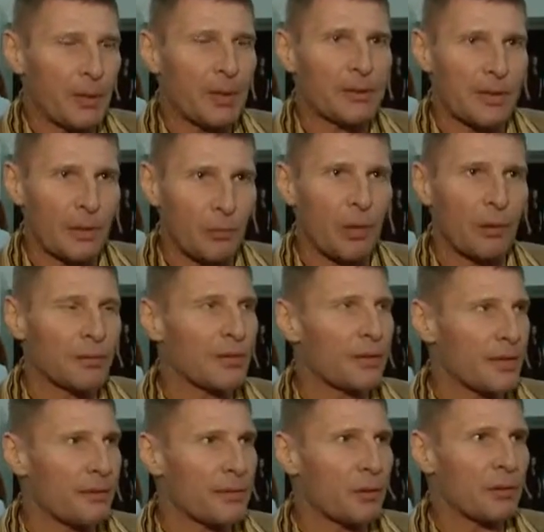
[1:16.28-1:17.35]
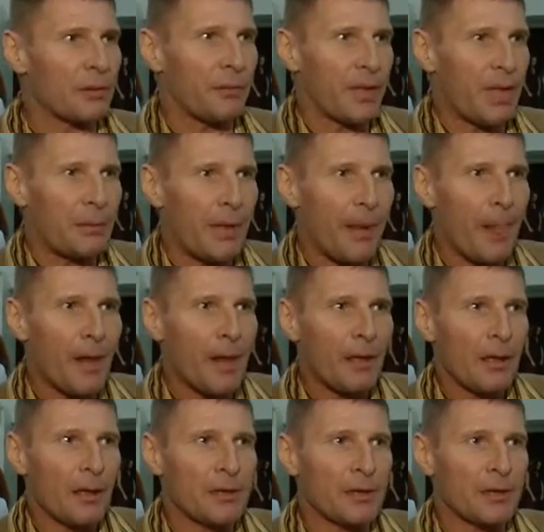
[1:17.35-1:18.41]
перед собой вот за все это время,
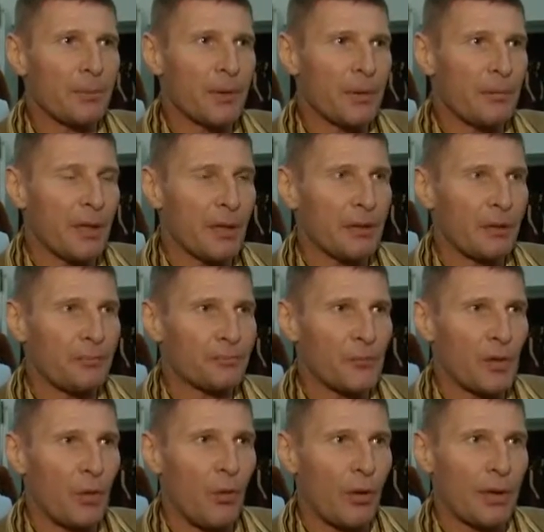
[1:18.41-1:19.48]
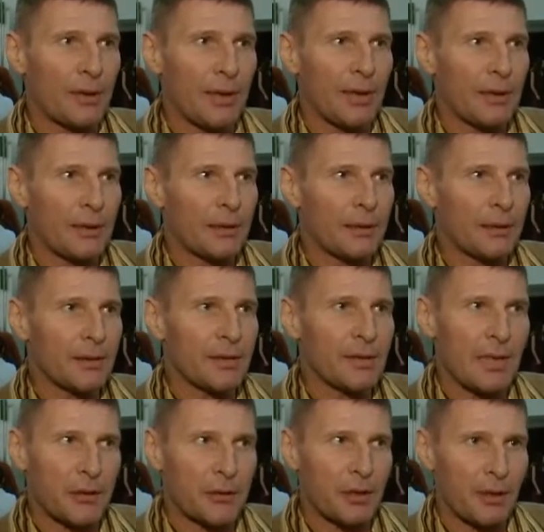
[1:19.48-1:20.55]
где-то примерно около
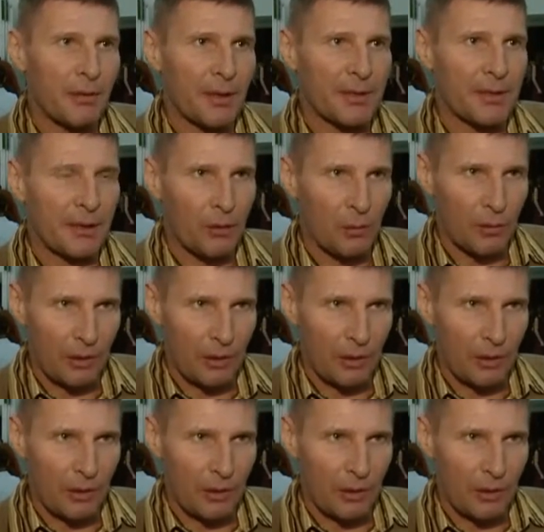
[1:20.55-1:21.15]
100 э, человек стали